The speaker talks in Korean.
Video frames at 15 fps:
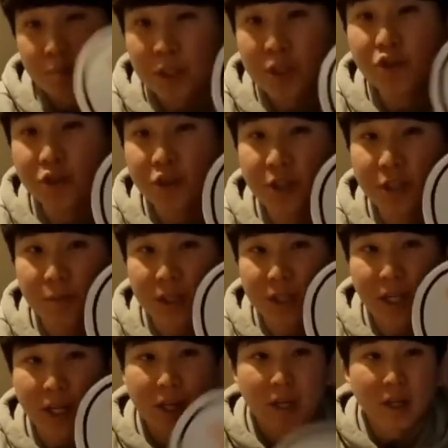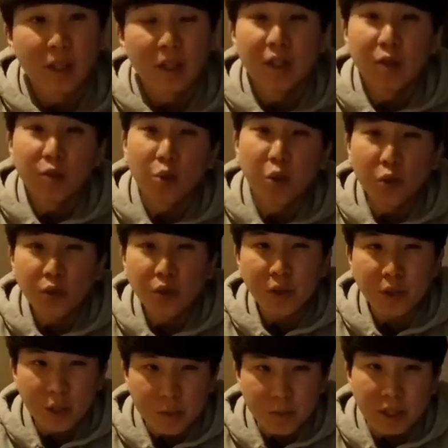비추천입니다
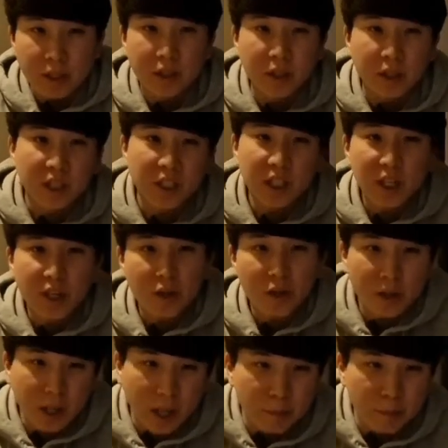독전을 만든 이혜영